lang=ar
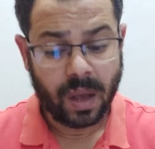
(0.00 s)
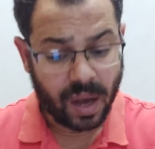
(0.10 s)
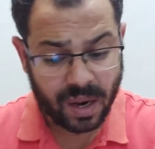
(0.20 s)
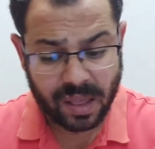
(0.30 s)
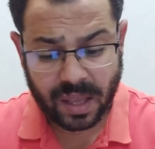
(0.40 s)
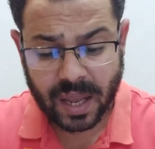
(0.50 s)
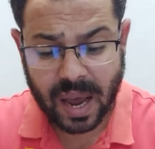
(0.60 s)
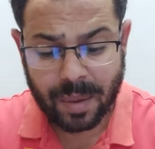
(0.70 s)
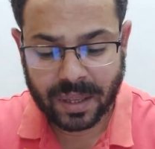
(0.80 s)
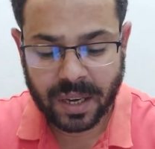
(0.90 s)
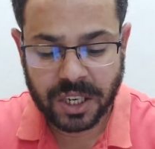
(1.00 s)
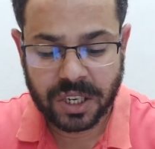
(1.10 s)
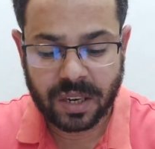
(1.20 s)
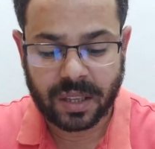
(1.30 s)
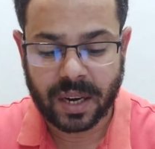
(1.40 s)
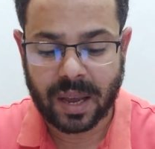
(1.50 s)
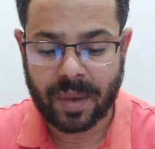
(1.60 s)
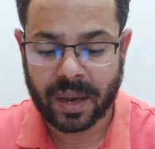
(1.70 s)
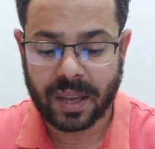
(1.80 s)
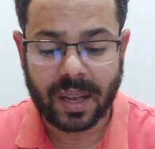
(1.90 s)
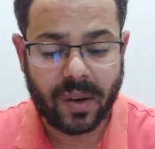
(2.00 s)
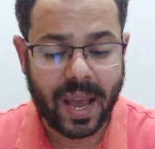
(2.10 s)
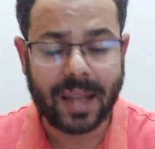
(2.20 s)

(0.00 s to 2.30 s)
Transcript: خلاص كده انا عملت نشر للترجمه كده لو اي